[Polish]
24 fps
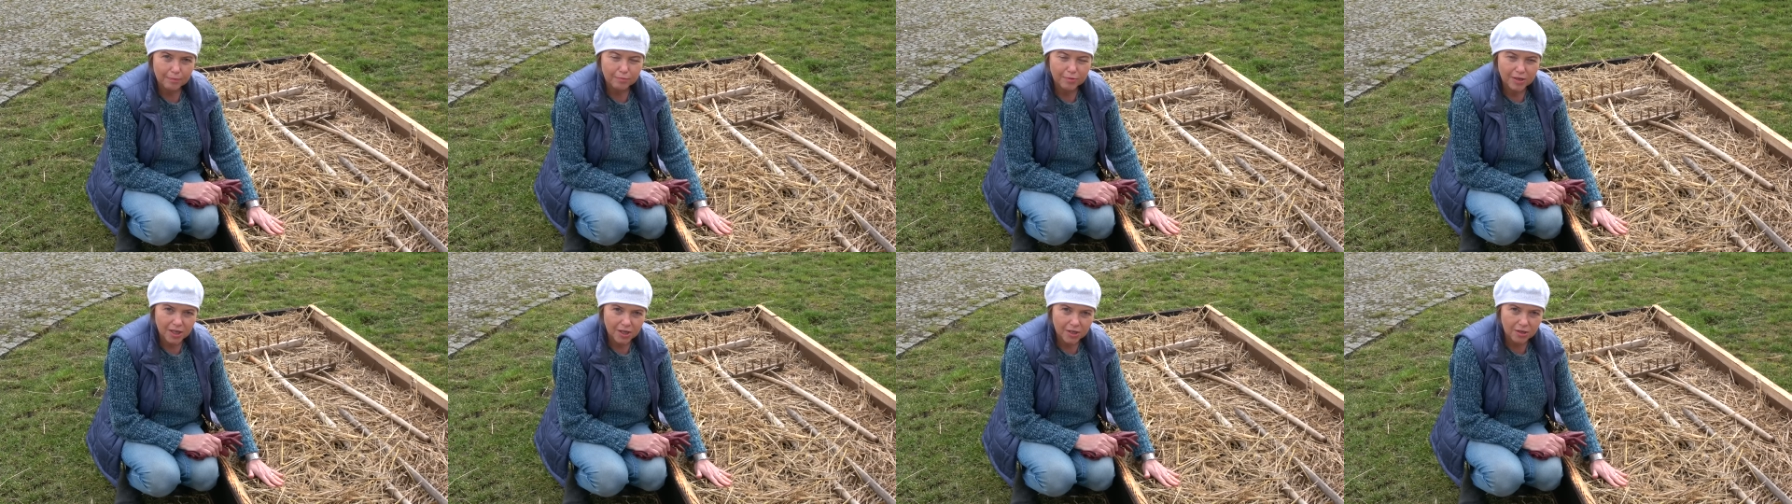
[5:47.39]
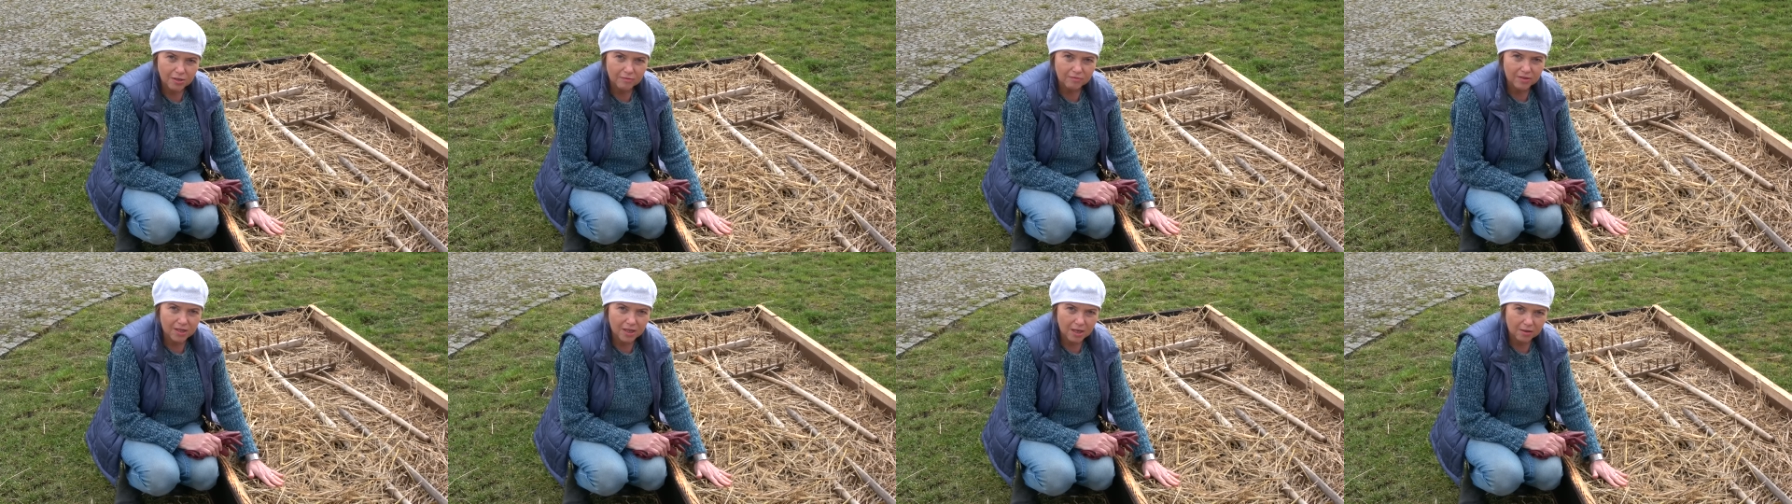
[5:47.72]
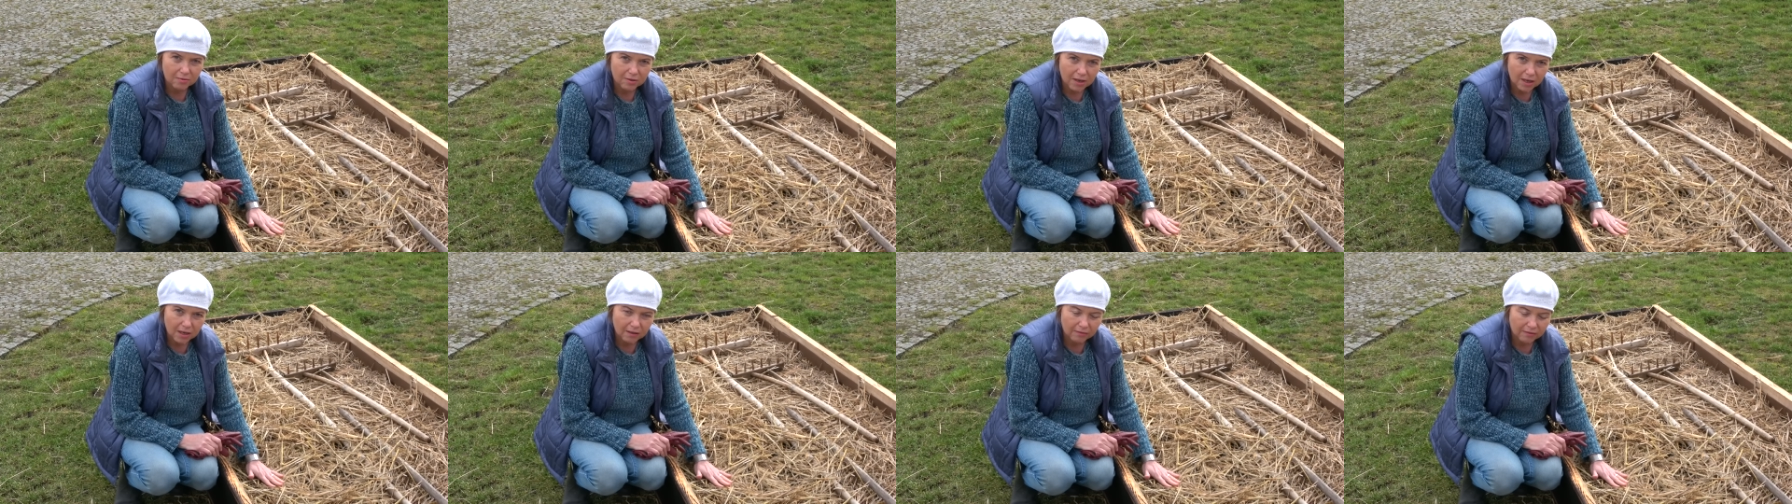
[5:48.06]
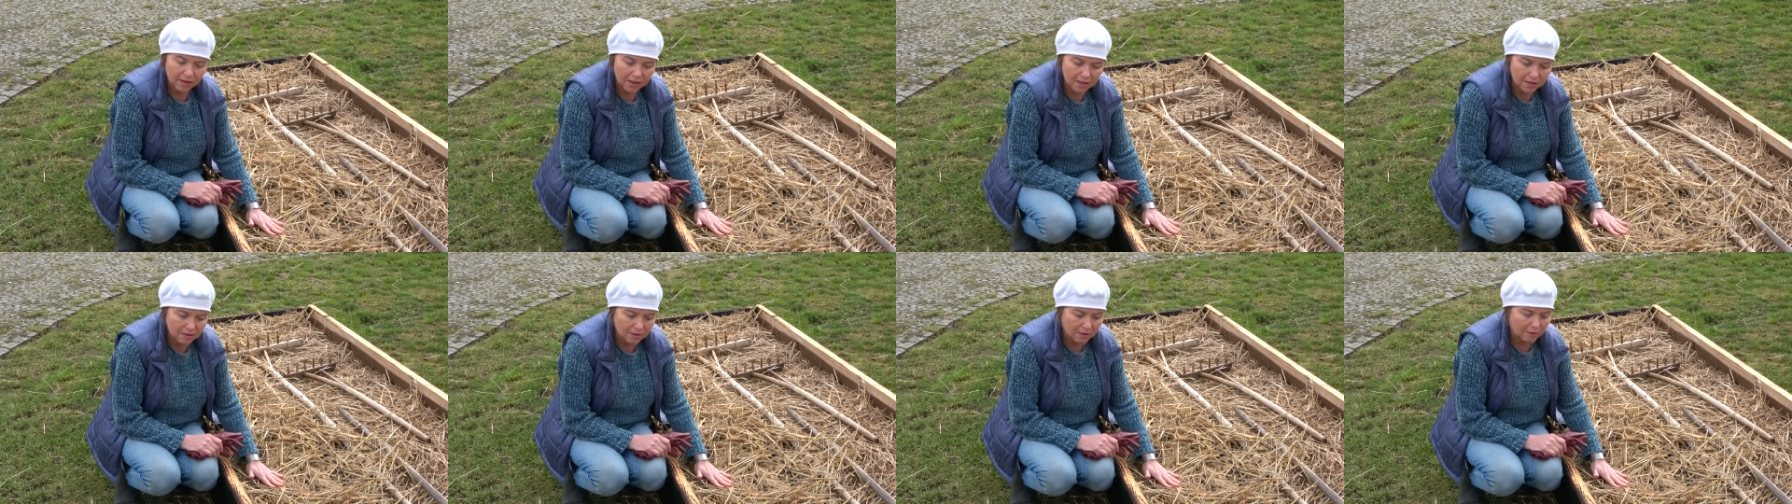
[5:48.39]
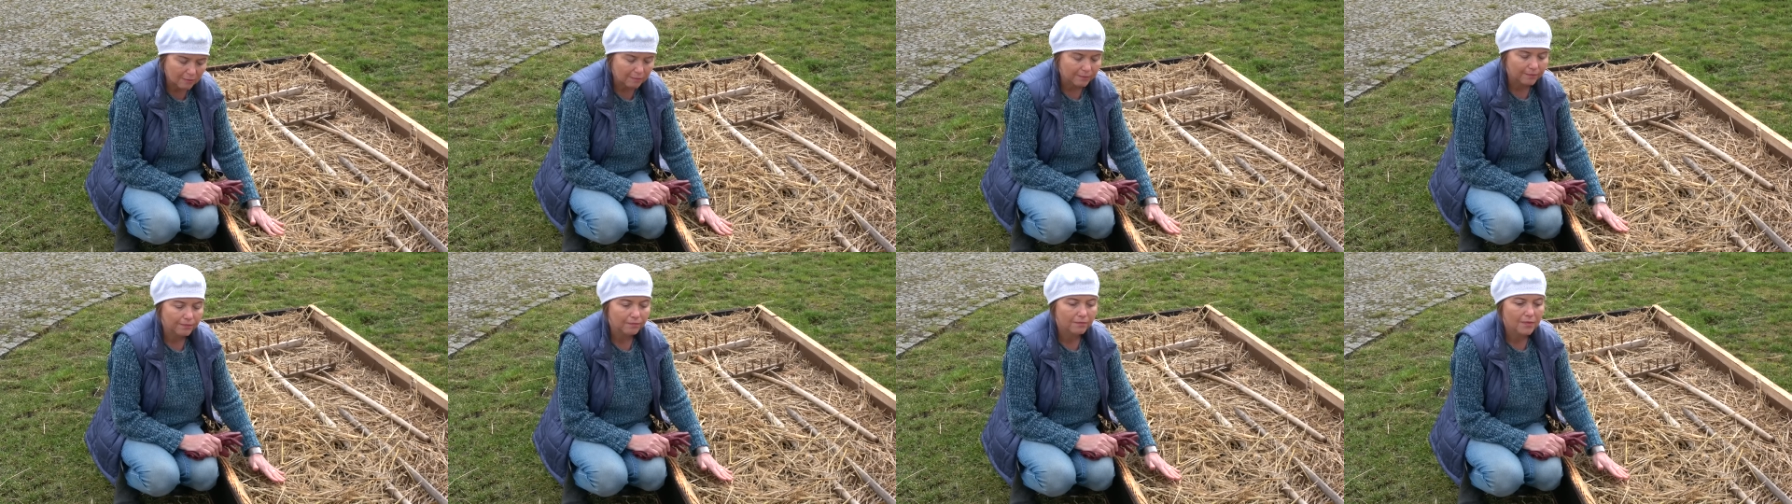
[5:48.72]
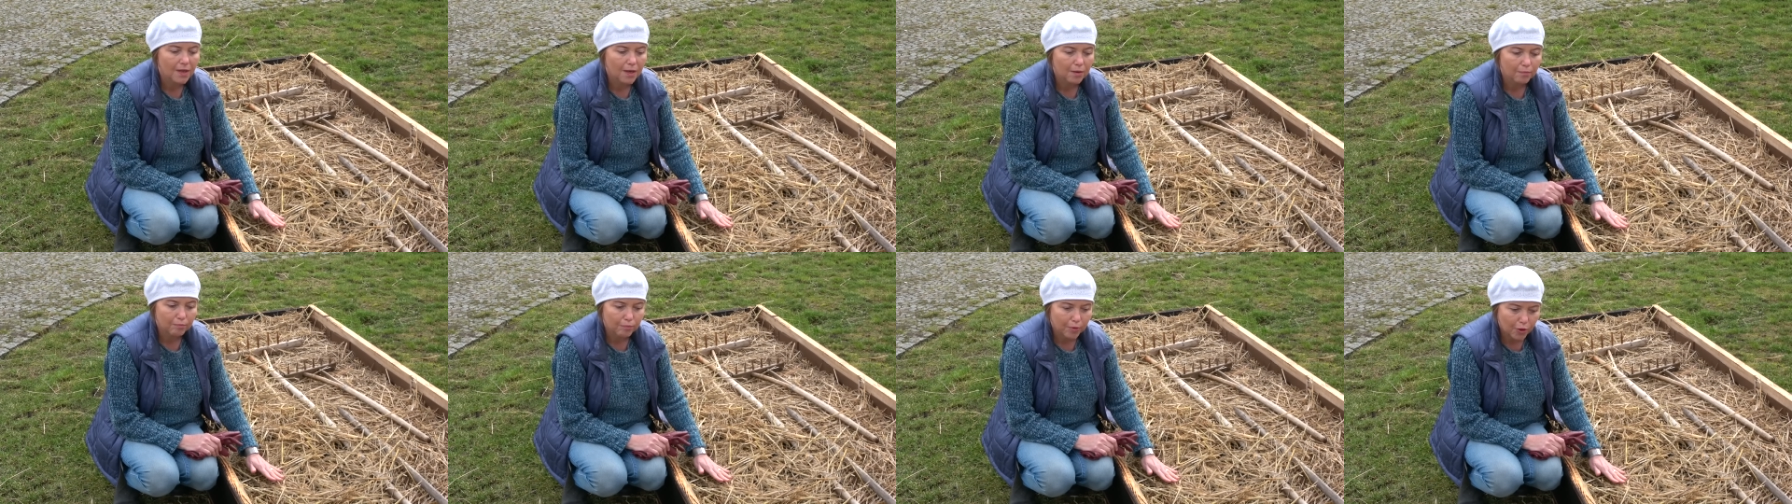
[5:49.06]
przeciwdziała chwastom.
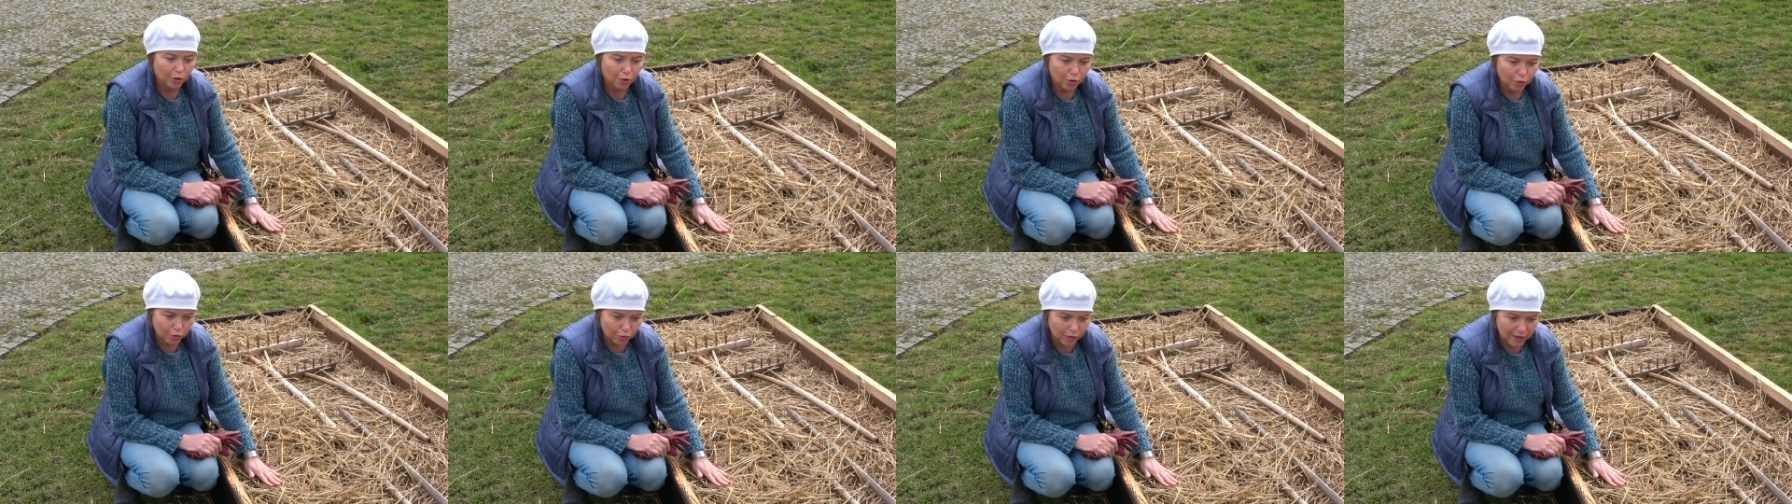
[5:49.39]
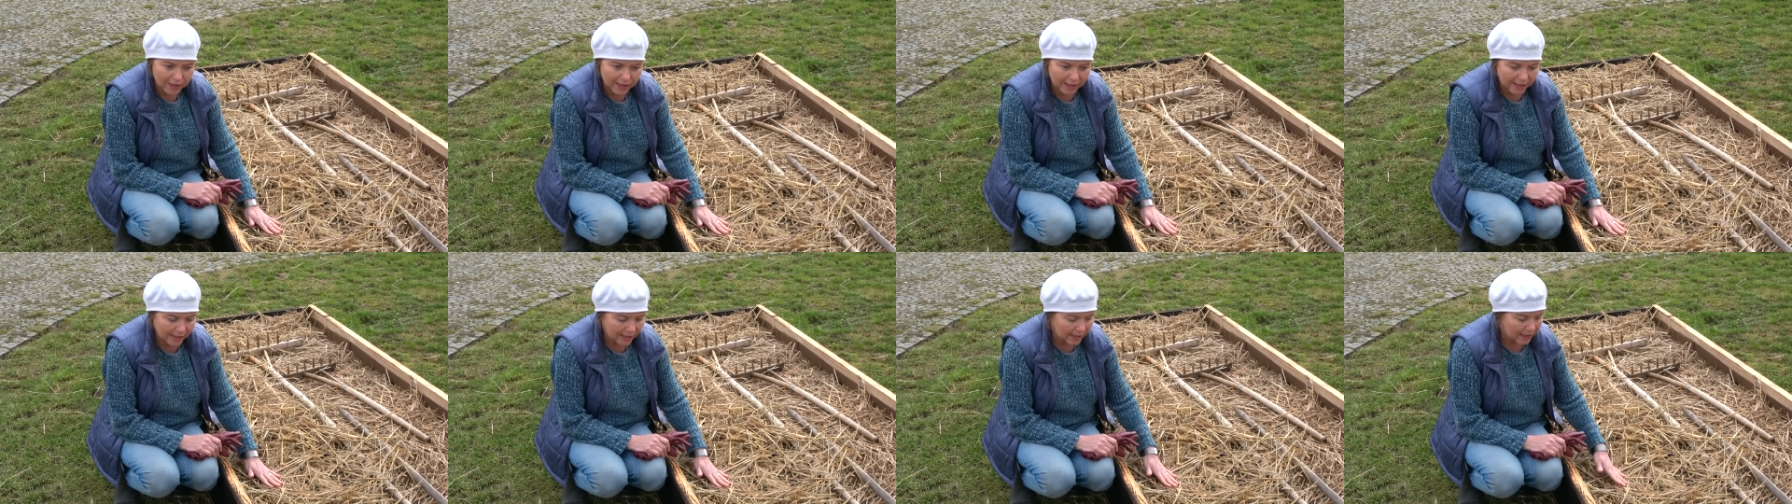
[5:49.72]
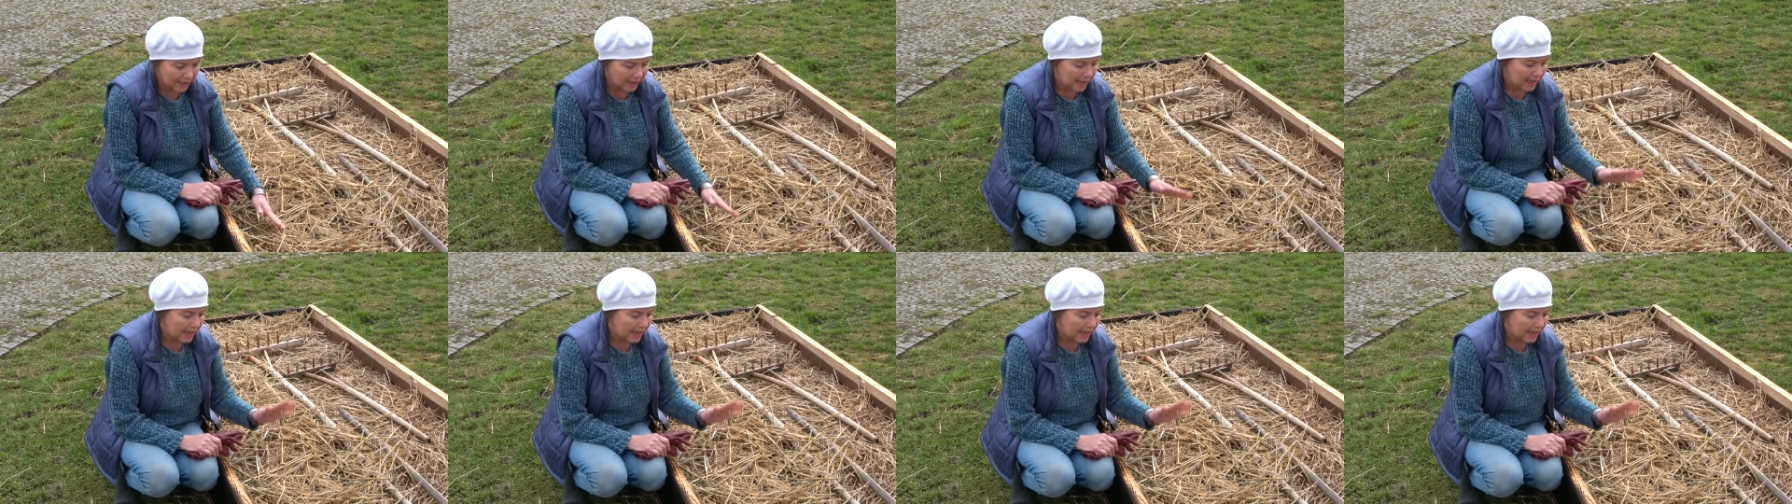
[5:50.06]
Po drugie,